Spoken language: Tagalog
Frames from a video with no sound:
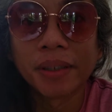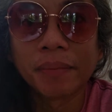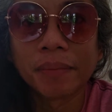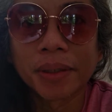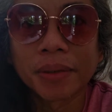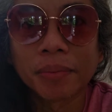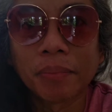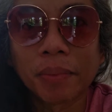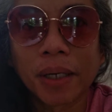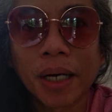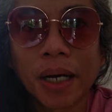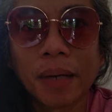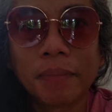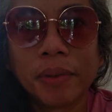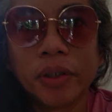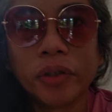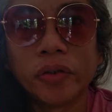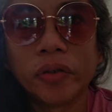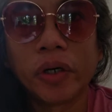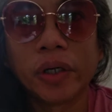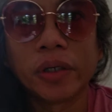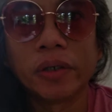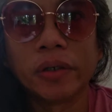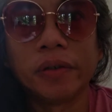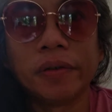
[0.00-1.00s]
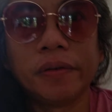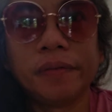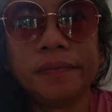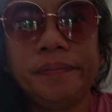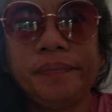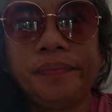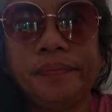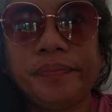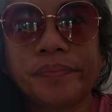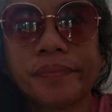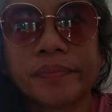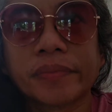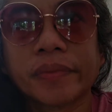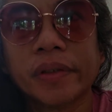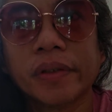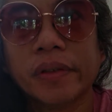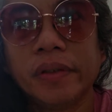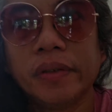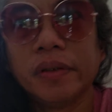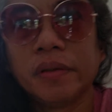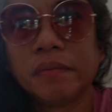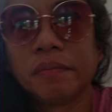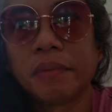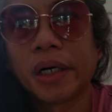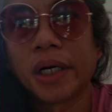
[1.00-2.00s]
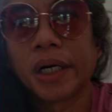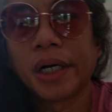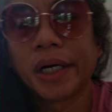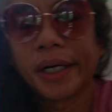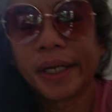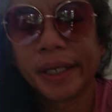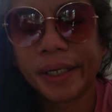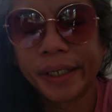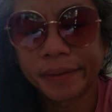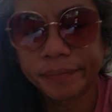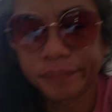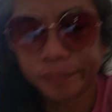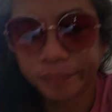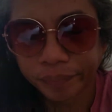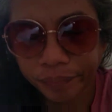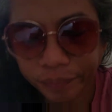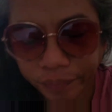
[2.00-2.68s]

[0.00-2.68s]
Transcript: na mas marami yung ano, yung mga